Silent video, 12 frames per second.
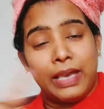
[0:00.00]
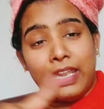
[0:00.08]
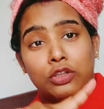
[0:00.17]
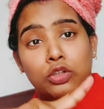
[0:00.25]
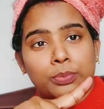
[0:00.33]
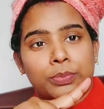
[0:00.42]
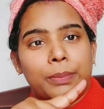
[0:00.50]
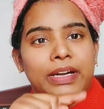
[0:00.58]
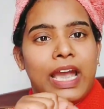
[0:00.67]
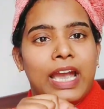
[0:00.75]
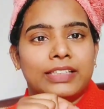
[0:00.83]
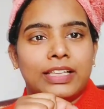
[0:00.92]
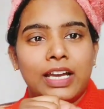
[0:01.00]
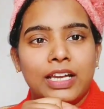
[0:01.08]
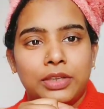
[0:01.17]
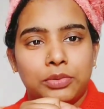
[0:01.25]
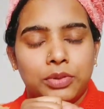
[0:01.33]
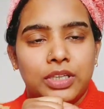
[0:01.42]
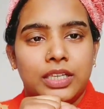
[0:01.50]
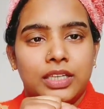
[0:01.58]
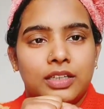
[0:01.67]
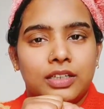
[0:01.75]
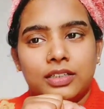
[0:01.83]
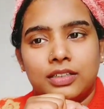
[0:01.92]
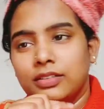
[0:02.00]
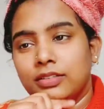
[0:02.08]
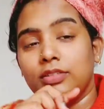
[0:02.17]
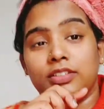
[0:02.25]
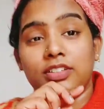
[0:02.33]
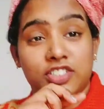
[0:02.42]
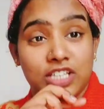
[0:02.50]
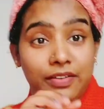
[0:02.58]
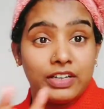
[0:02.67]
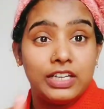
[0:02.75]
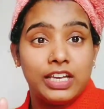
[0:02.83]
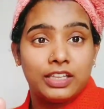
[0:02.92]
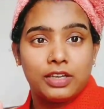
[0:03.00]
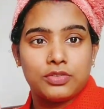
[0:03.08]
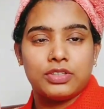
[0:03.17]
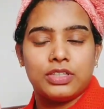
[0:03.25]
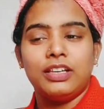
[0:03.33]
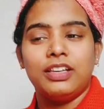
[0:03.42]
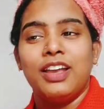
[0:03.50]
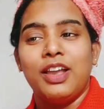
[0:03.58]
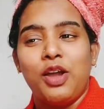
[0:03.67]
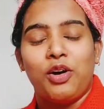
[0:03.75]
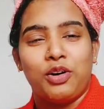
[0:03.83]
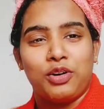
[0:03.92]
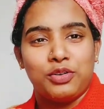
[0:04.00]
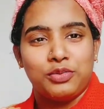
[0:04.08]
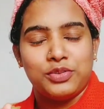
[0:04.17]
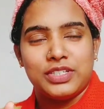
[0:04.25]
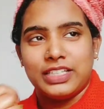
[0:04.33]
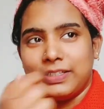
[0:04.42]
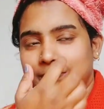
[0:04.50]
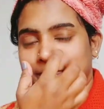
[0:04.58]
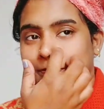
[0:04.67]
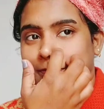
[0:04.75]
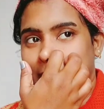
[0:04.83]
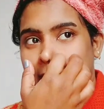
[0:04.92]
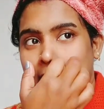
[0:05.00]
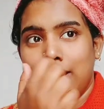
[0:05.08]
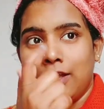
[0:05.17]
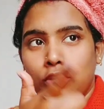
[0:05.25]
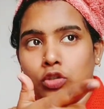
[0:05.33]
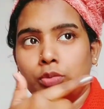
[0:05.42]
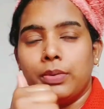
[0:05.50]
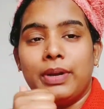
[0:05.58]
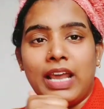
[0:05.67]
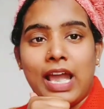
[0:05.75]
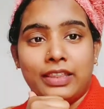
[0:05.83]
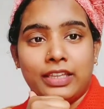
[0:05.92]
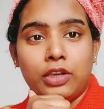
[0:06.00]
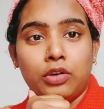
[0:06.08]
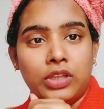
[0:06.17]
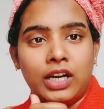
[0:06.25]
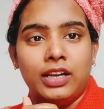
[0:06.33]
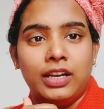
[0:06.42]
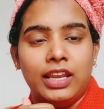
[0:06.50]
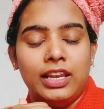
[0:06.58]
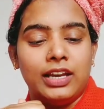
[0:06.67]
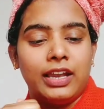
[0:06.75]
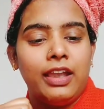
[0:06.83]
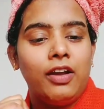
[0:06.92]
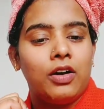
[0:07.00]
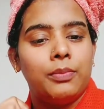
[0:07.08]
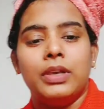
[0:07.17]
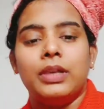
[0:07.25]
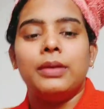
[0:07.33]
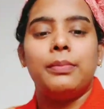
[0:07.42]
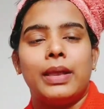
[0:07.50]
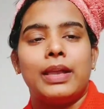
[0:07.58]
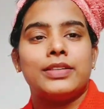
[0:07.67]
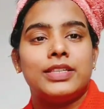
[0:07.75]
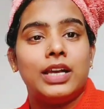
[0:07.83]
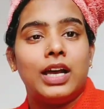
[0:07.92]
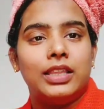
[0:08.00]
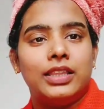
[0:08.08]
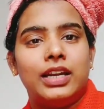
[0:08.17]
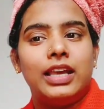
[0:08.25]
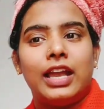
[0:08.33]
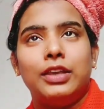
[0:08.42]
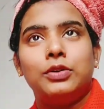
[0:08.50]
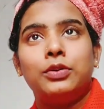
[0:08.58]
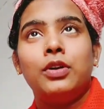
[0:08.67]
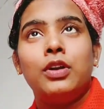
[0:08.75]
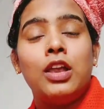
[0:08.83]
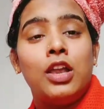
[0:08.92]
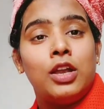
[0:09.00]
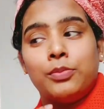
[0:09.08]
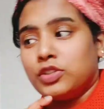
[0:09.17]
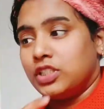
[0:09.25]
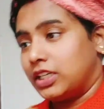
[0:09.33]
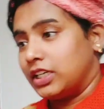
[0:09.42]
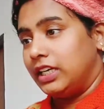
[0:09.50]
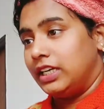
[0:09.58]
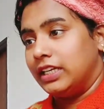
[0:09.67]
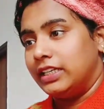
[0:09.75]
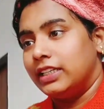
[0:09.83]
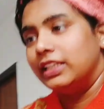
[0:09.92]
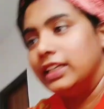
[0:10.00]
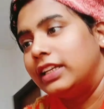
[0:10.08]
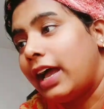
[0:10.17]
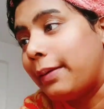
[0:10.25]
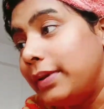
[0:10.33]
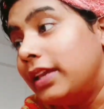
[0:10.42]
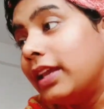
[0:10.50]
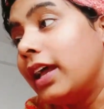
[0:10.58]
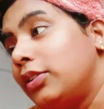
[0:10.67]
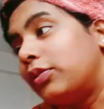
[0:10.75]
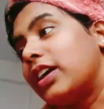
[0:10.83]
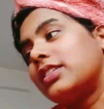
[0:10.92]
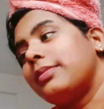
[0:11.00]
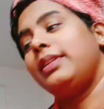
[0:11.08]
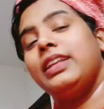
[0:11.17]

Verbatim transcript: पहले धूप में बैठाया था क्योंकि शावर लिया था उसने और उसे धूप में बैठाया था कि ठंड नहीं लगे अभी मैं इसे अंदर ले आई हूँ मुझे कंटेंट लिखना भी है थोड़ा सा